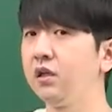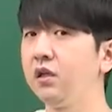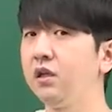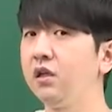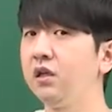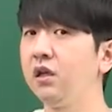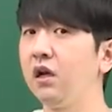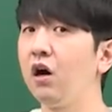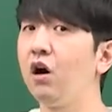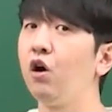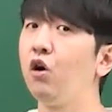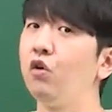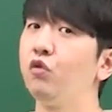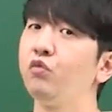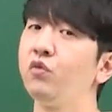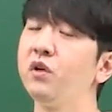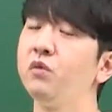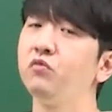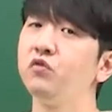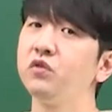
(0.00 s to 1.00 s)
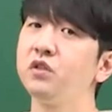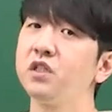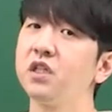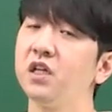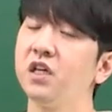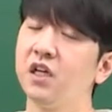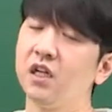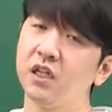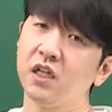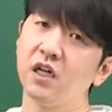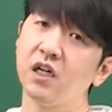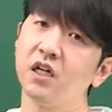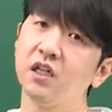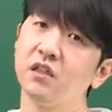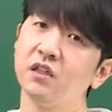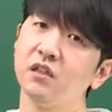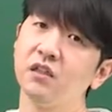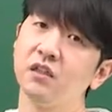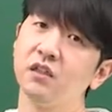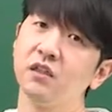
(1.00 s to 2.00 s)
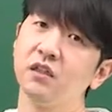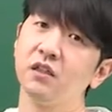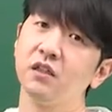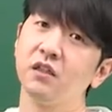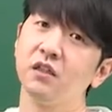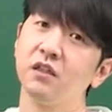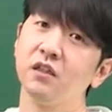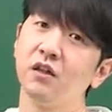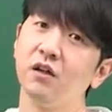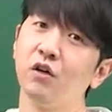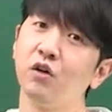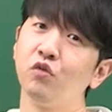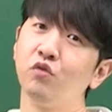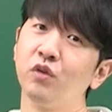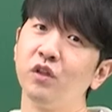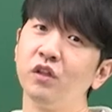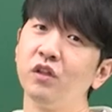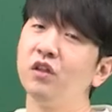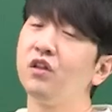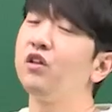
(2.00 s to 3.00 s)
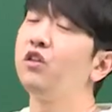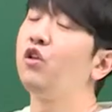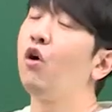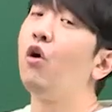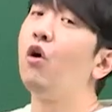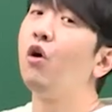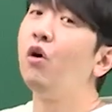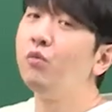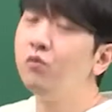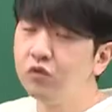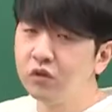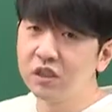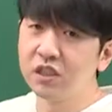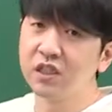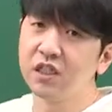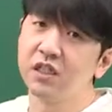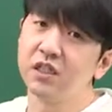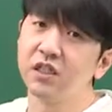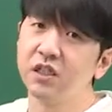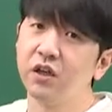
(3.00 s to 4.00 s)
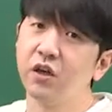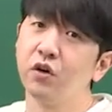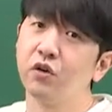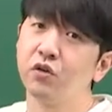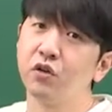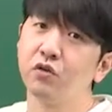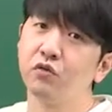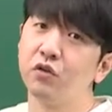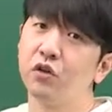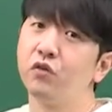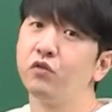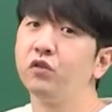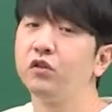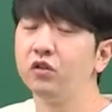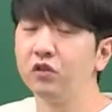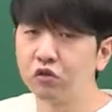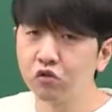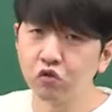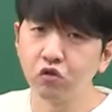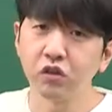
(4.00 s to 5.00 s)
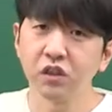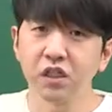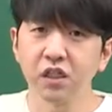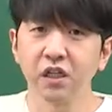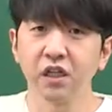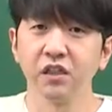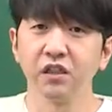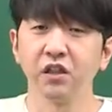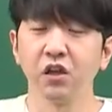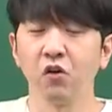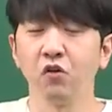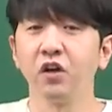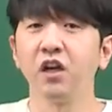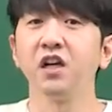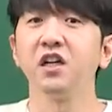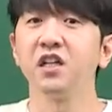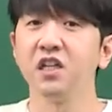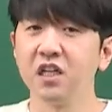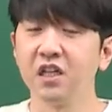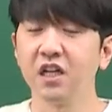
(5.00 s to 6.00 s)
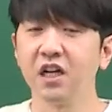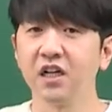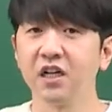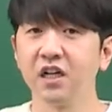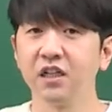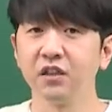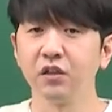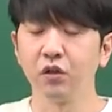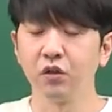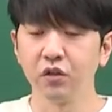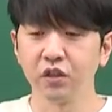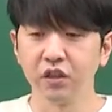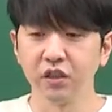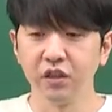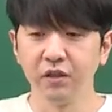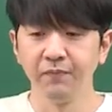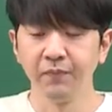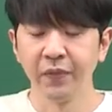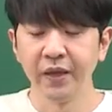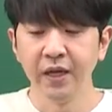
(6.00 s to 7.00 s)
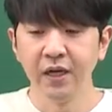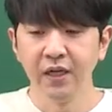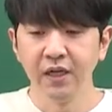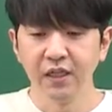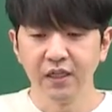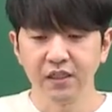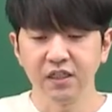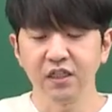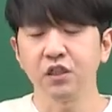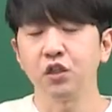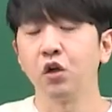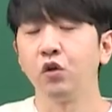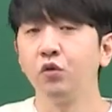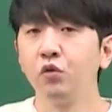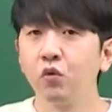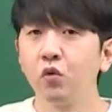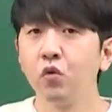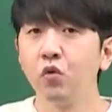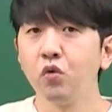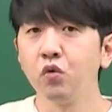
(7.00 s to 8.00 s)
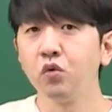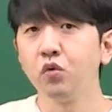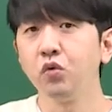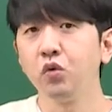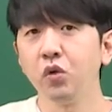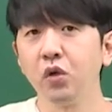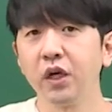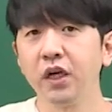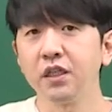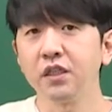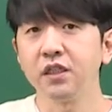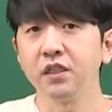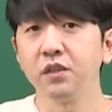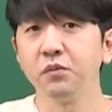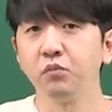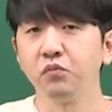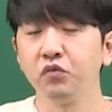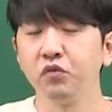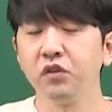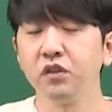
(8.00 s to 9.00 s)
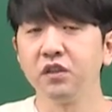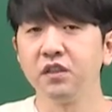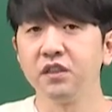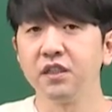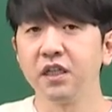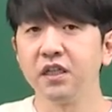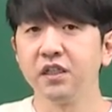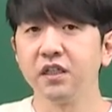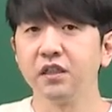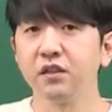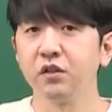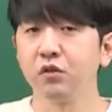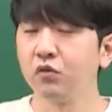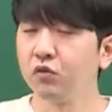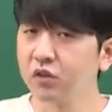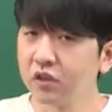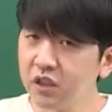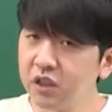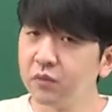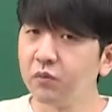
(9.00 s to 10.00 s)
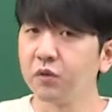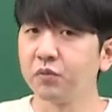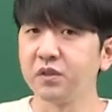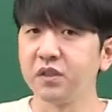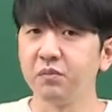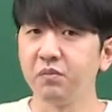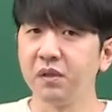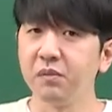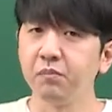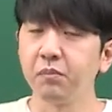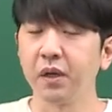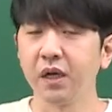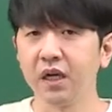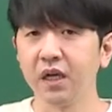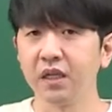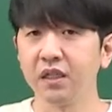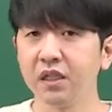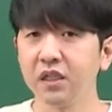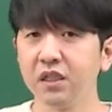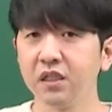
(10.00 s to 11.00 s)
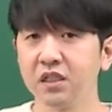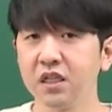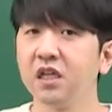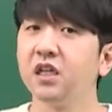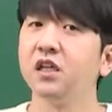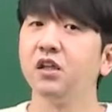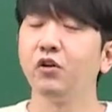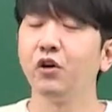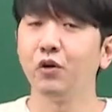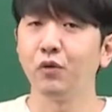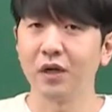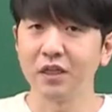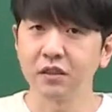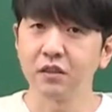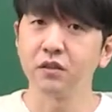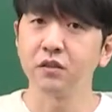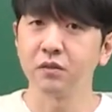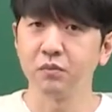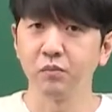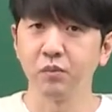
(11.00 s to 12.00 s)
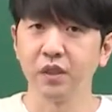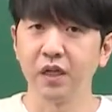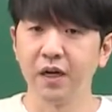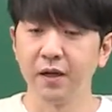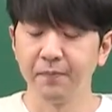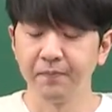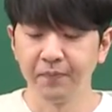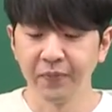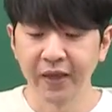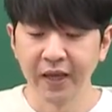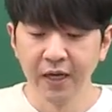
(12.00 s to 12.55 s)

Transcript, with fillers: 이 어휘 문제에 해당하는 어휘는 너무 지나치게 어려운 어휘들이 출제되는 경향이 있다라는 거를 이제 전공하시는 분들 사이에서도 끊임없이 비판이 제기되어 왔었습니다.